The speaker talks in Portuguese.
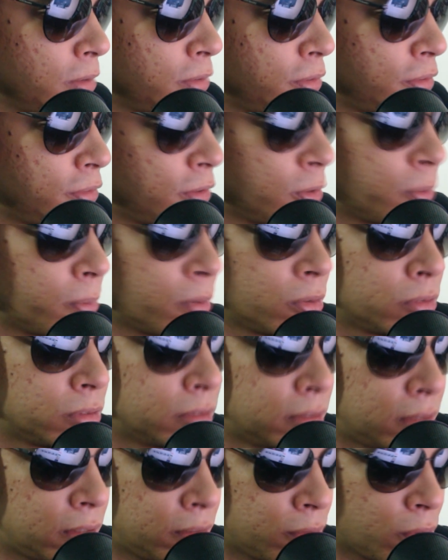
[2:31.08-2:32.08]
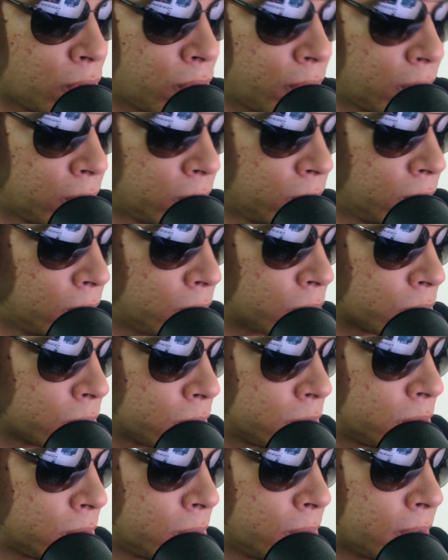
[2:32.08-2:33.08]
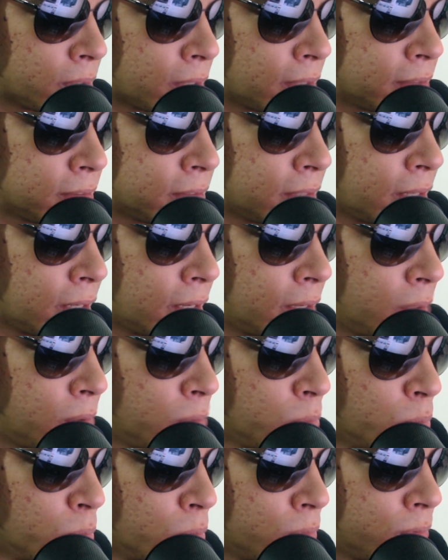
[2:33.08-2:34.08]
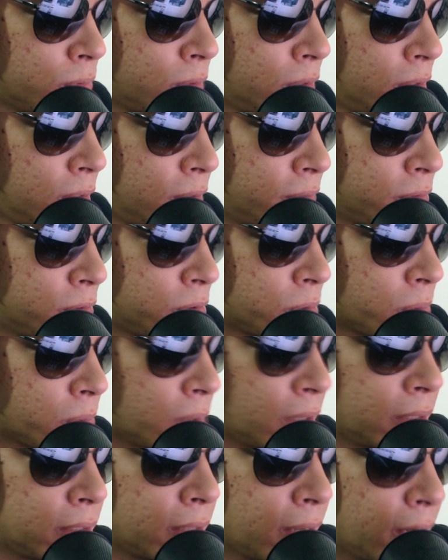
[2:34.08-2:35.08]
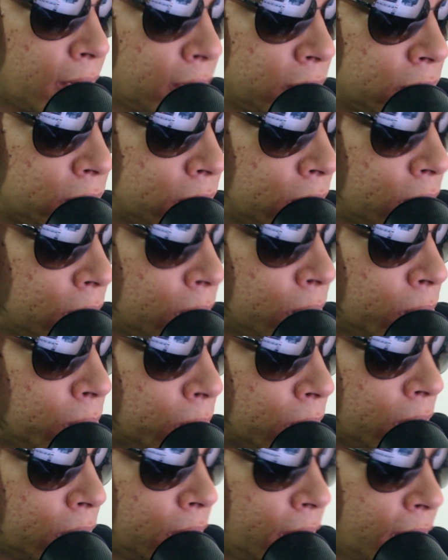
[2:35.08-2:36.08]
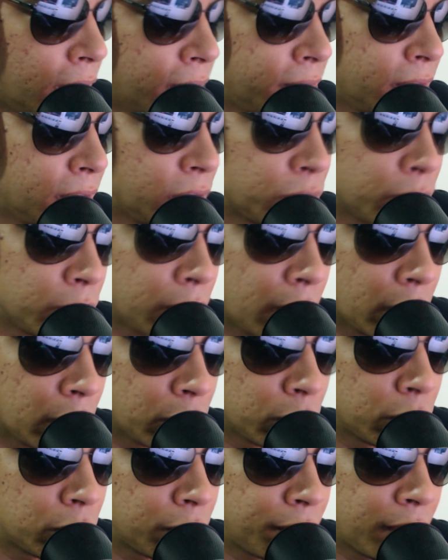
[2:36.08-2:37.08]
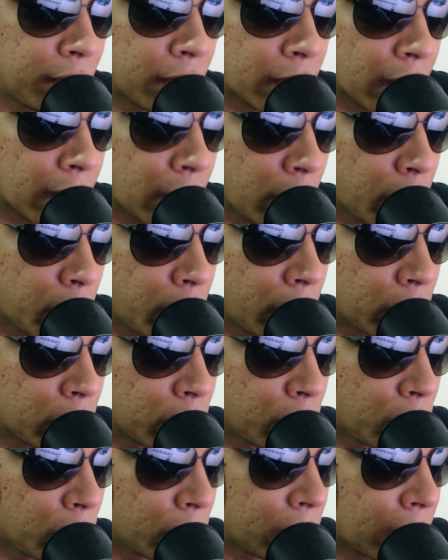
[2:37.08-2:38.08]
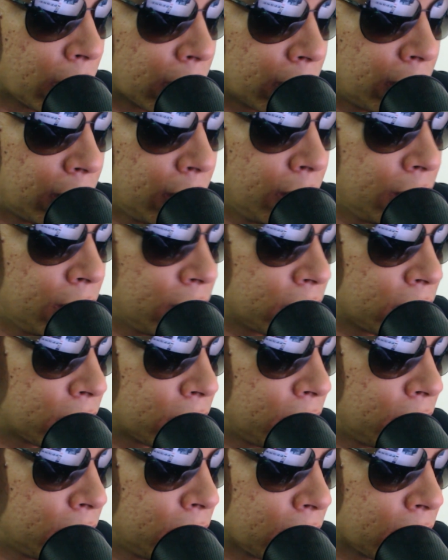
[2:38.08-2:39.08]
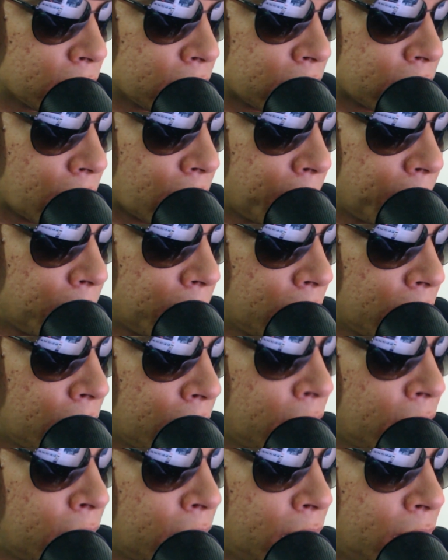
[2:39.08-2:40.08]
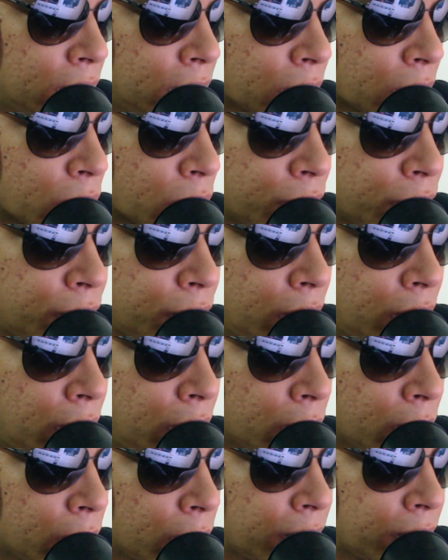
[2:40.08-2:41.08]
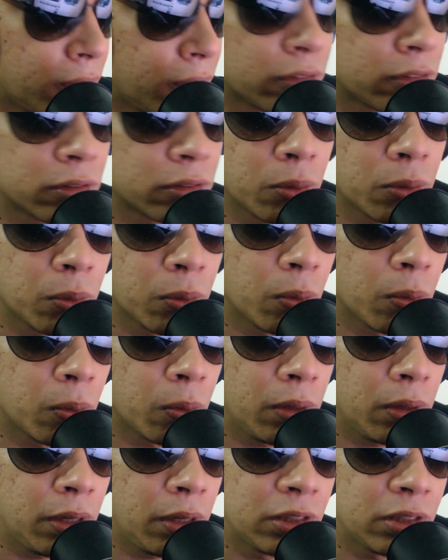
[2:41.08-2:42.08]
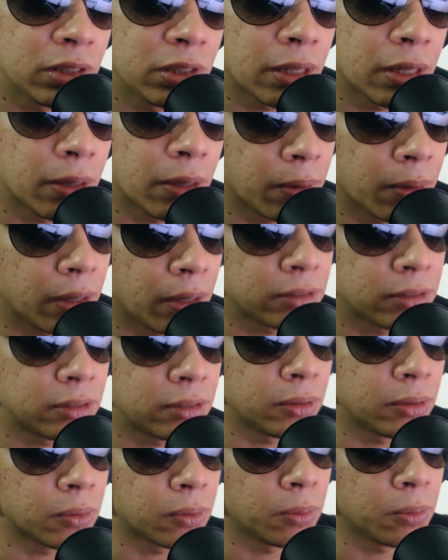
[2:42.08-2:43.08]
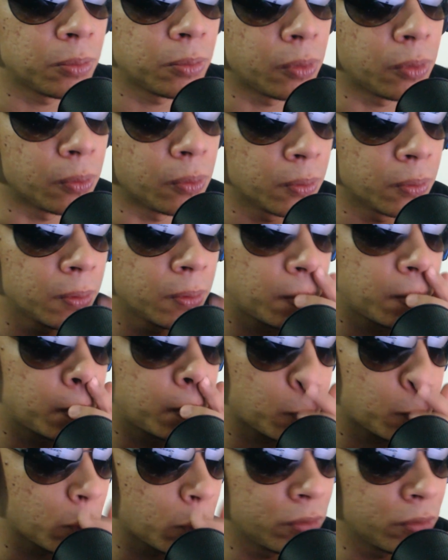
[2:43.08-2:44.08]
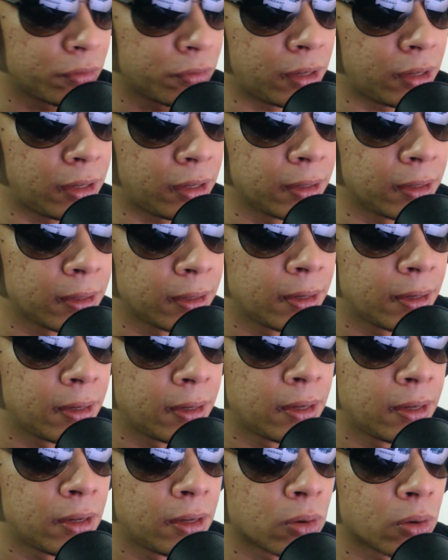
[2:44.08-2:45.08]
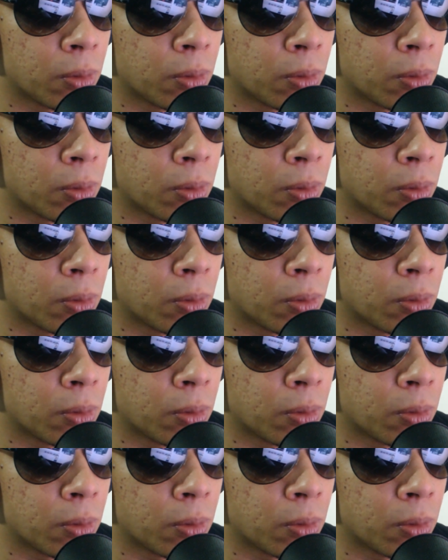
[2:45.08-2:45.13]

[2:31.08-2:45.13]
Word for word: O trabalho foi feito pelos desenvolvedores, conseguiu trazer a ele um novo nível de qualidade, o que deve ajudar a justificar o retorno daqueles que já sabem e já conferiram a versão original, assim como eu conferi.